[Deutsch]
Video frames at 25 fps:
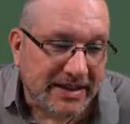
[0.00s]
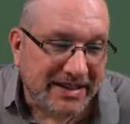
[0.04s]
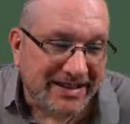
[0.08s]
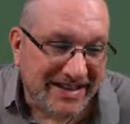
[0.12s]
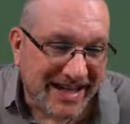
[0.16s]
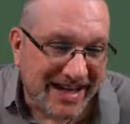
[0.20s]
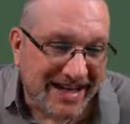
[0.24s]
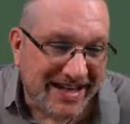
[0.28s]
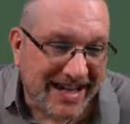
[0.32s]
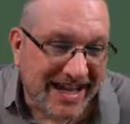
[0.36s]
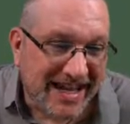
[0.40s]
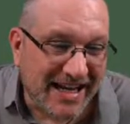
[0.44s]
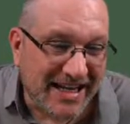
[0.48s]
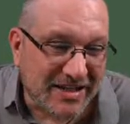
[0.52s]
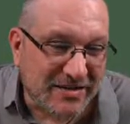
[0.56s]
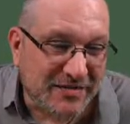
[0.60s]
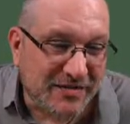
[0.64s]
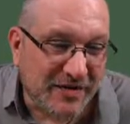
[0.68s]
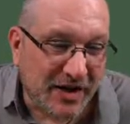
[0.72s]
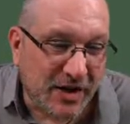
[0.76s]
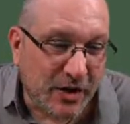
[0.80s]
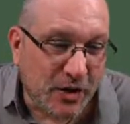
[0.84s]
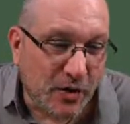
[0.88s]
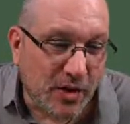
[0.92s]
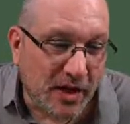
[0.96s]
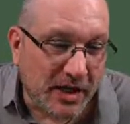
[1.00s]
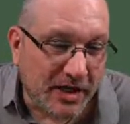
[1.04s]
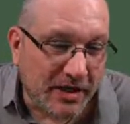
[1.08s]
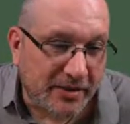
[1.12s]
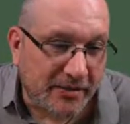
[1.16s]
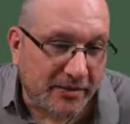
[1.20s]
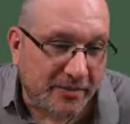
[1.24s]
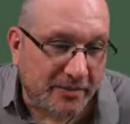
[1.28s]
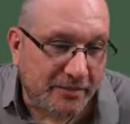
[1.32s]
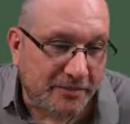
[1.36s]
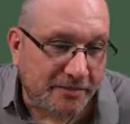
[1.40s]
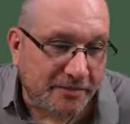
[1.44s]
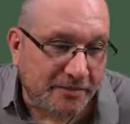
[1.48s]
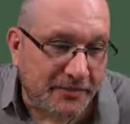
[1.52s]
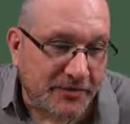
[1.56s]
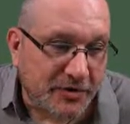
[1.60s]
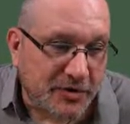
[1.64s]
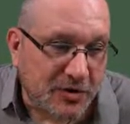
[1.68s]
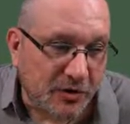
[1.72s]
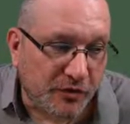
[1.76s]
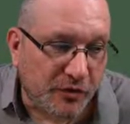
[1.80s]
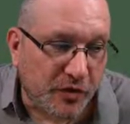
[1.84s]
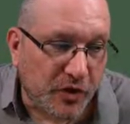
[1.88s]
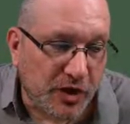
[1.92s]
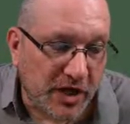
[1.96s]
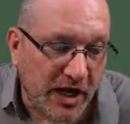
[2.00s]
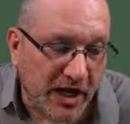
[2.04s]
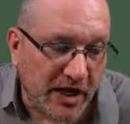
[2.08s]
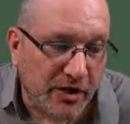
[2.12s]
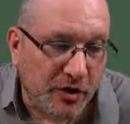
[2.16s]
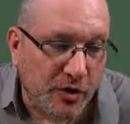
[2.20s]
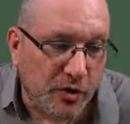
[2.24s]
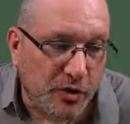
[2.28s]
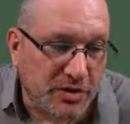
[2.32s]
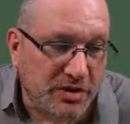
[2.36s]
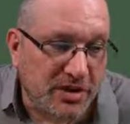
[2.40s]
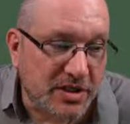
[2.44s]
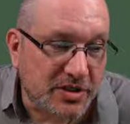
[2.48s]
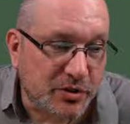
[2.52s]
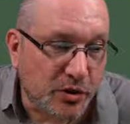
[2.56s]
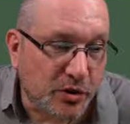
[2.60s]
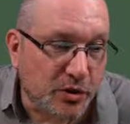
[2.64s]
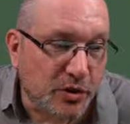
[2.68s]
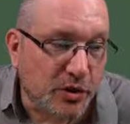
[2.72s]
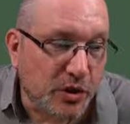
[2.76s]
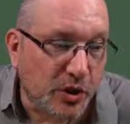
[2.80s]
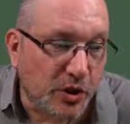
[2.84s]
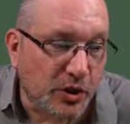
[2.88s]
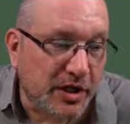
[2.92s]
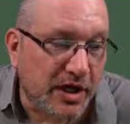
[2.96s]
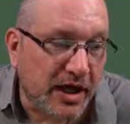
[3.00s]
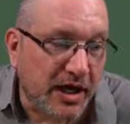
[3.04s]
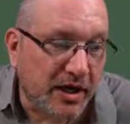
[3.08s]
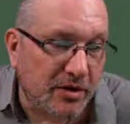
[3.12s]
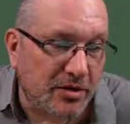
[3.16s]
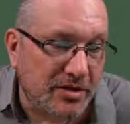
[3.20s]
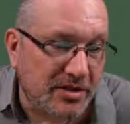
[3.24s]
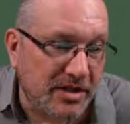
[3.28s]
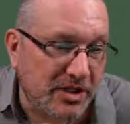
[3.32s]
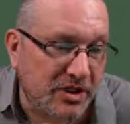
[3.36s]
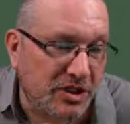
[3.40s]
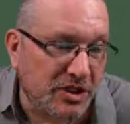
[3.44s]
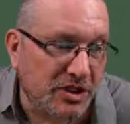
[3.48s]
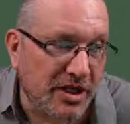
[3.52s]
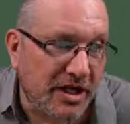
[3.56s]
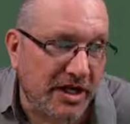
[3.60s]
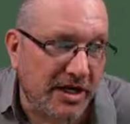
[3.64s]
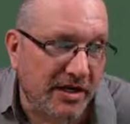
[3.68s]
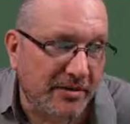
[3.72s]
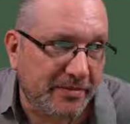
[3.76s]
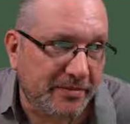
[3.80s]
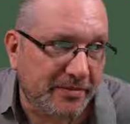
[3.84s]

denn ging es verloren, so würde ein großes Unglück daraus entstehen.